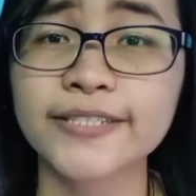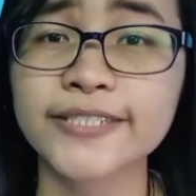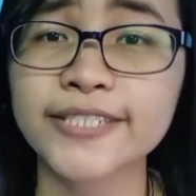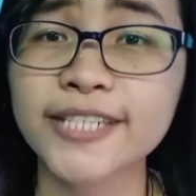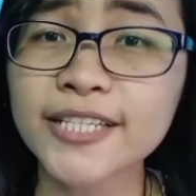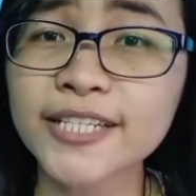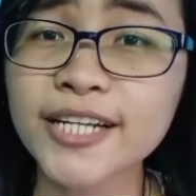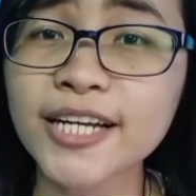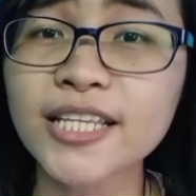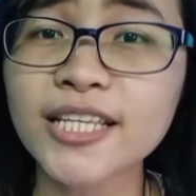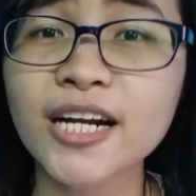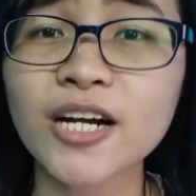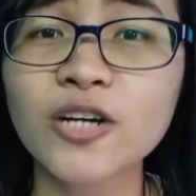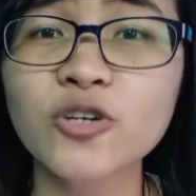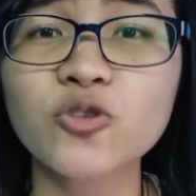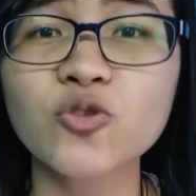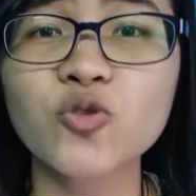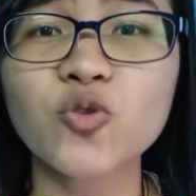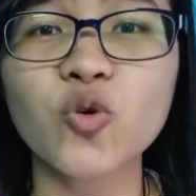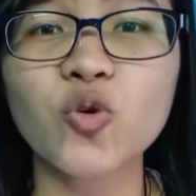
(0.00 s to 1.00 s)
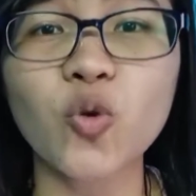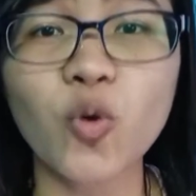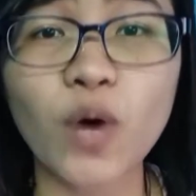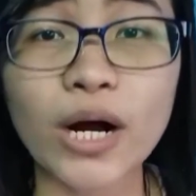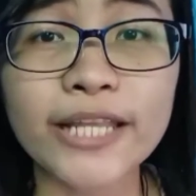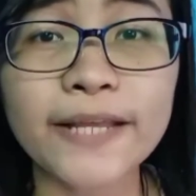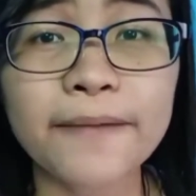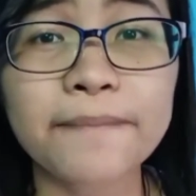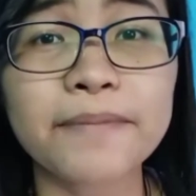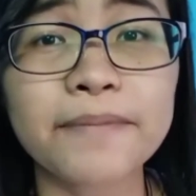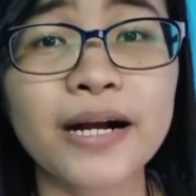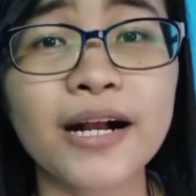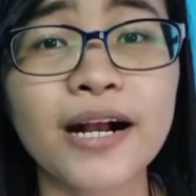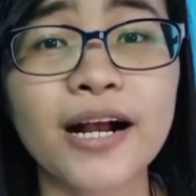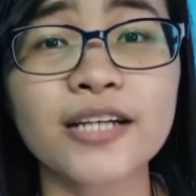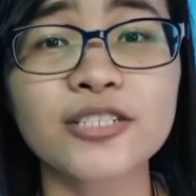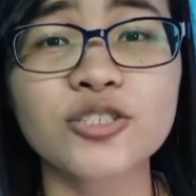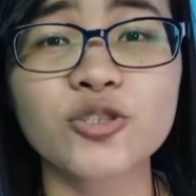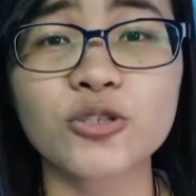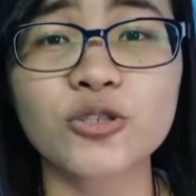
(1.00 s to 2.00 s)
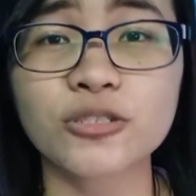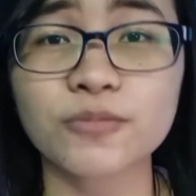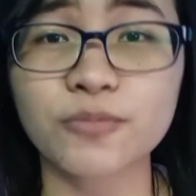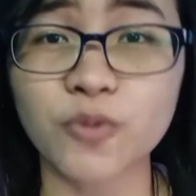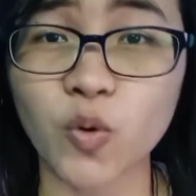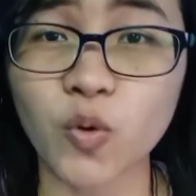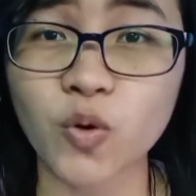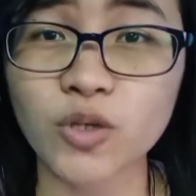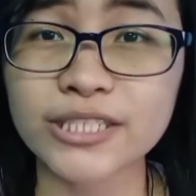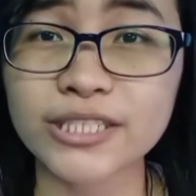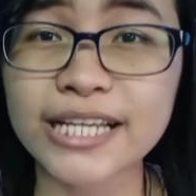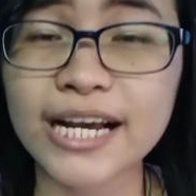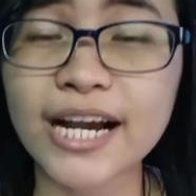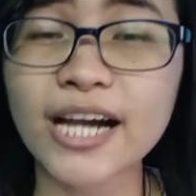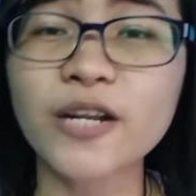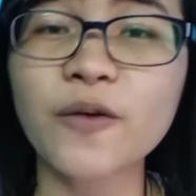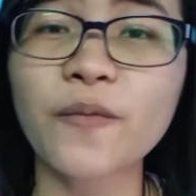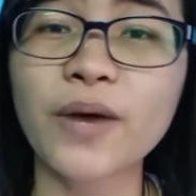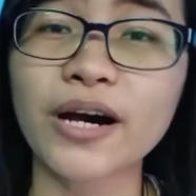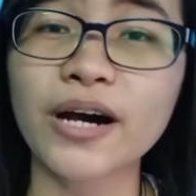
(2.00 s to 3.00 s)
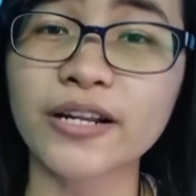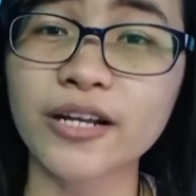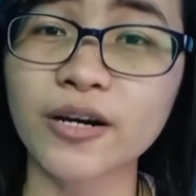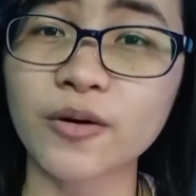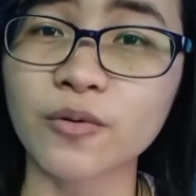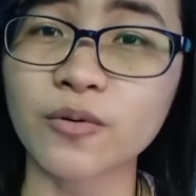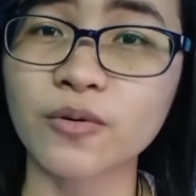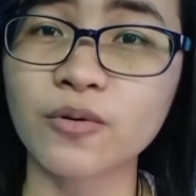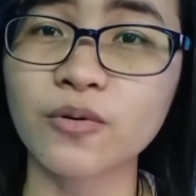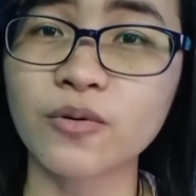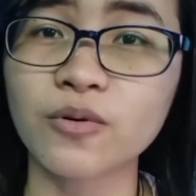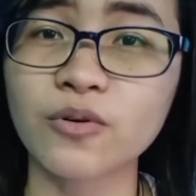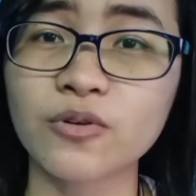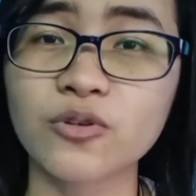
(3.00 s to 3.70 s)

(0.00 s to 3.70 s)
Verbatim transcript: San ka na ngayon kukuha ng panggastos mo sa araw-araw?